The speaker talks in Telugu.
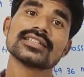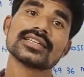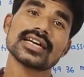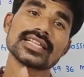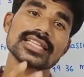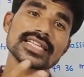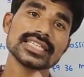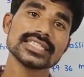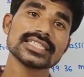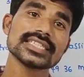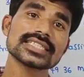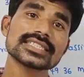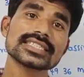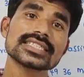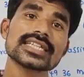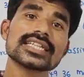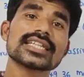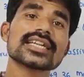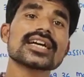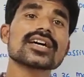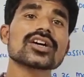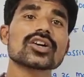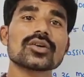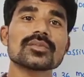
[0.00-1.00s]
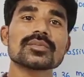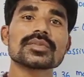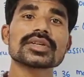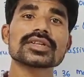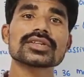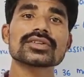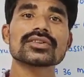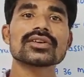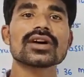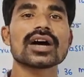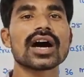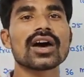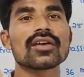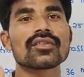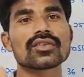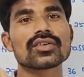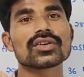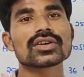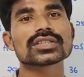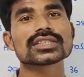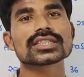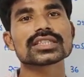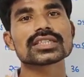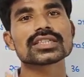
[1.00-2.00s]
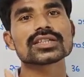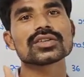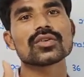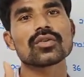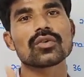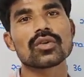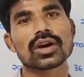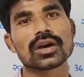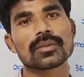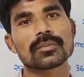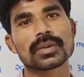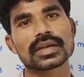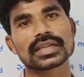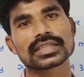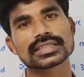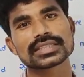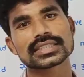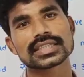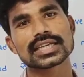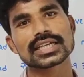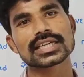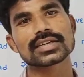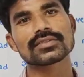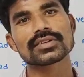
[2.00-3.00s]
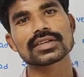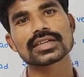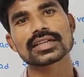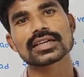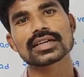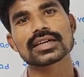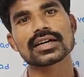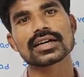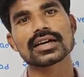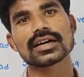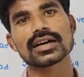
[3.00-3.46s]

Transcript: అది ఏం చేస్తుందంటే ఆ కంప్యూటర్ ఆ వర్డ్స్ని ఒక ప్రత్యేకమైన